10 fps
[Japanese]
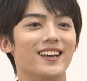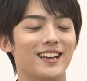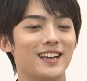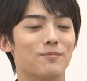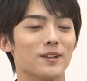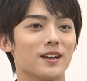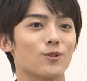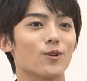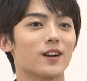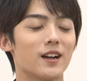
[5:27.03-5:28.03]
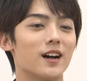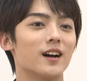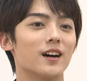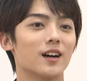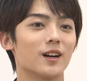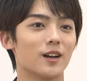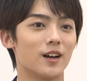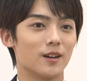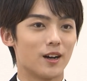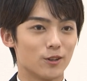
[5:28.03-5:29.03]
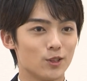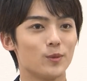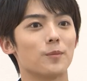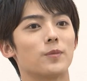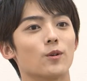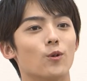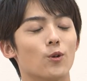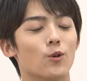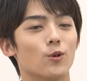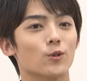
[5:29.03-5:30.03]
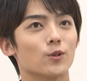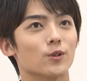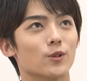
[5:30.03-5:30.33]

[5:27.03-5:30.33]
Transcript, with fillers: えー、またここからある意味やっぱこ